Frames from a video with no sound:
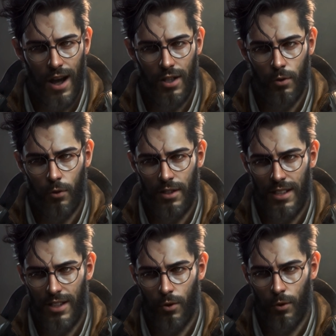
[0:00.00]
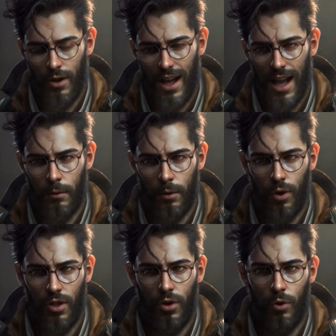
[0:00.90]
Aterrorizado, el
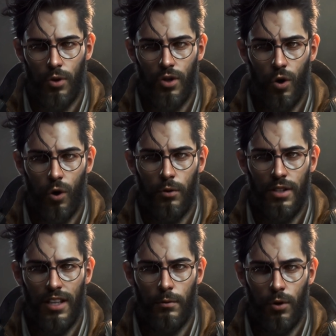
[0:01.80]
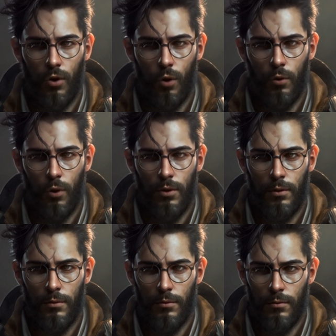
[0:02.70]
amigo cerró los ojos y esperó lo
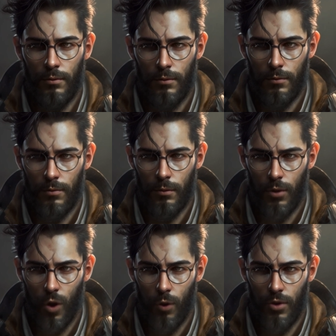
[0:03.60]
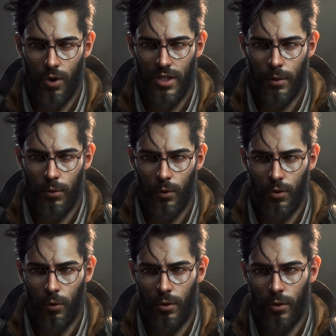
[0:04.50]
peor. Pero cuando los abrió
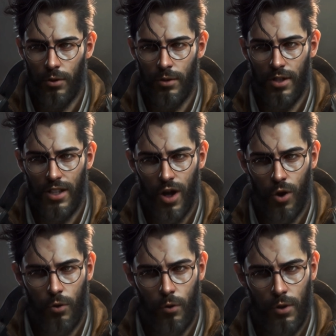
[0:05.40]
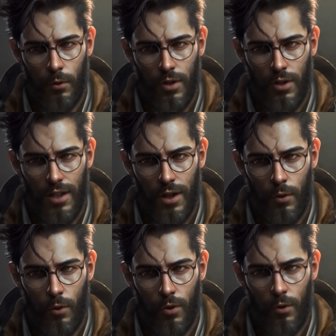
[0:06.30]
de nuevo, se encontró de vuelta en
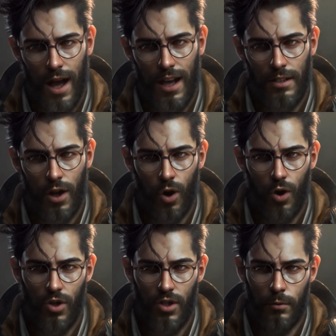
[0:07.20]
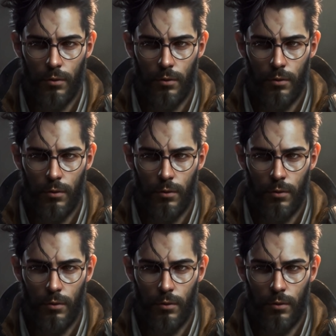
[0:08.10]
el mundo real, con sus